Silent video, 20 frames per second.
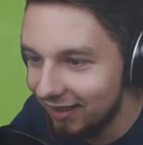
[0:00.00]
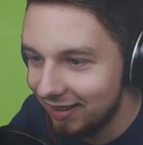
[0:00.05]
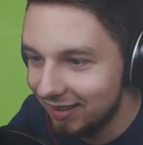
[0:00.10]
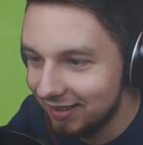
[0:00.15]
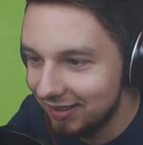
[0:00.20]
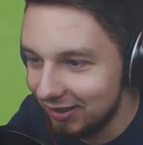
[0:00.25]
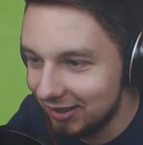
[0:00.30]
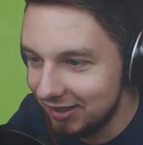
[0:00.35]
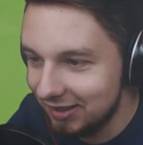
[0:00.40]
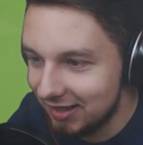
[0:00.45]

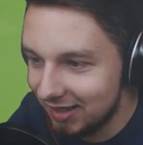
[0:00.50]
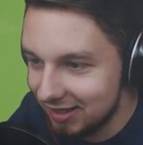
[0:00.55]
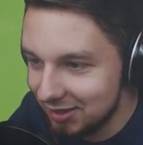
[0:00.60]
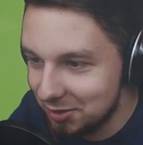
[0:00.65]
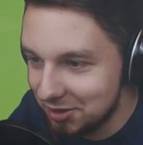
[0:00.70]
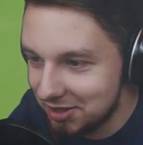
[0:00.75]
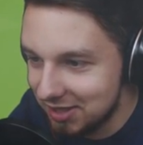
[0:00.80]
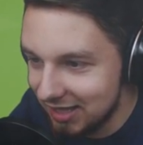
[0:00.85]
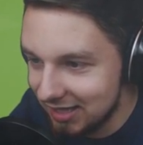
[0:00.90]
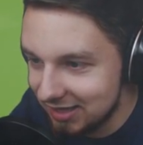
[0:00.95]
No i teraz
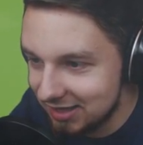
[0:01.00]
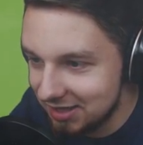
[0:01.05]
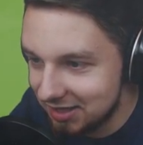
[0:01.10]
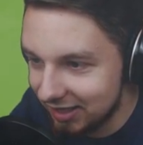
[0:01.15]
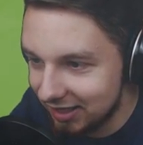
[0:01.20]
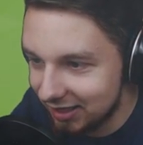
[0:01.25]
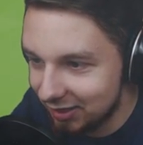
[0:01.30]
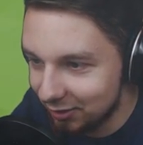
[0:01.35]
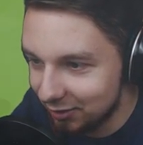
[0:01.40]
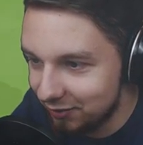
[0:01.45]
już nie jesteś
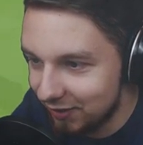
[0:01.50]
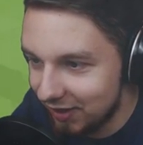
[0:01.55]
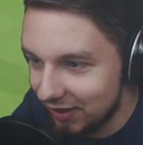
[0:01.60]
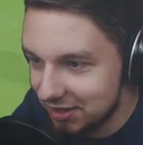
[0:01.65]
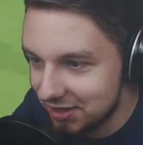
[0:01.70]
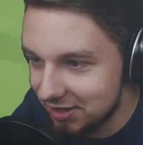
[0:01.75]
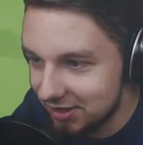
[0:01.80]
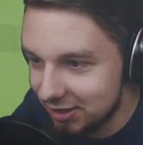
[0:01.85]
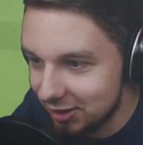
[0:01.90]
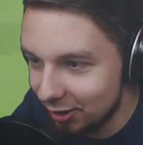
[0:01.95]
taki
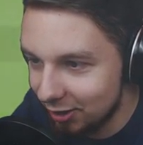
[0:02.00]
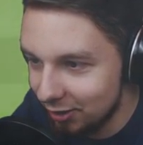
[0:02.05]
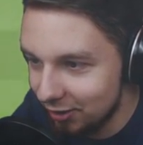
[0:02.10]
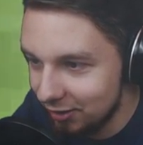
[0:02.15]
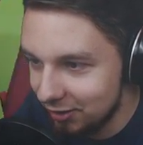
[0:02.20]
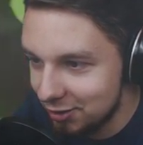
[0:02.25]
odważny, co?